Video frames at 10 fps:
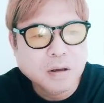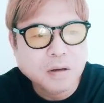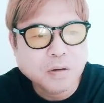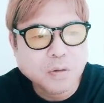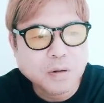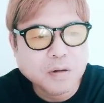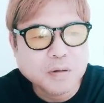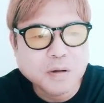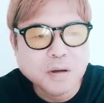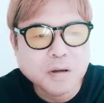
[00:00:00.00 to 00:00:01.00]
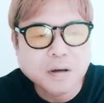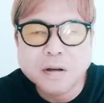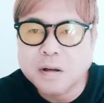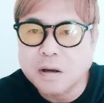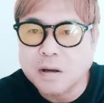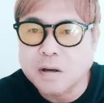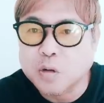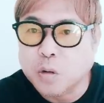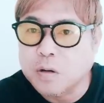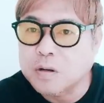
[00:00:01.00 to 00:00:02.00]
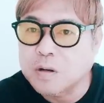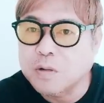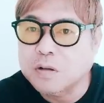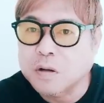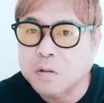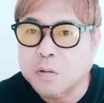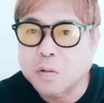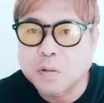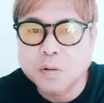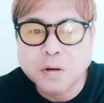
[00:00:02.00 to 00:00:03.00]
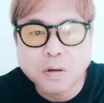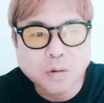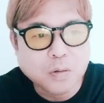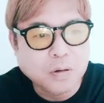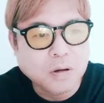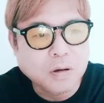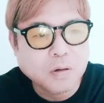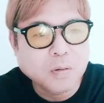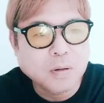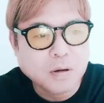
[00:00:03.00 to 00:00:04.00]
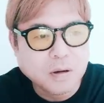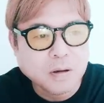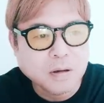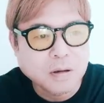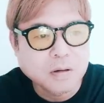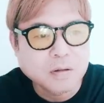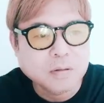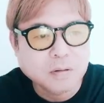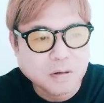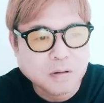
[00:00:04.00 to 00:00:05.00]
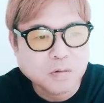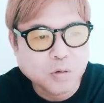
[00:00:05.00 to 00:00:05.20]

影響がある人間になりたいとか言ってますけど、結局影響がないですね。